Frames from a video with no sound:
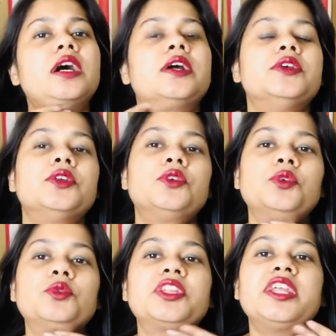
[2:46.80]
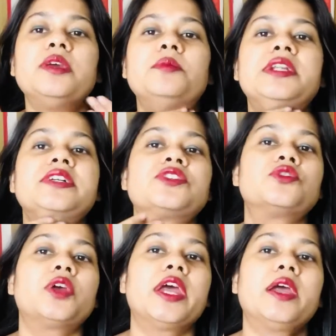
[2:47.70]
यू नो टू थ्री मिनट्स जो
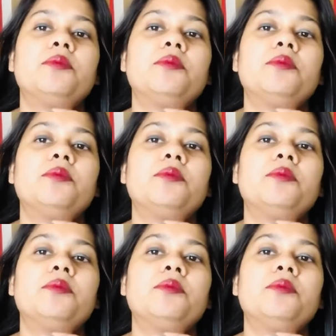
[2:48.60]
है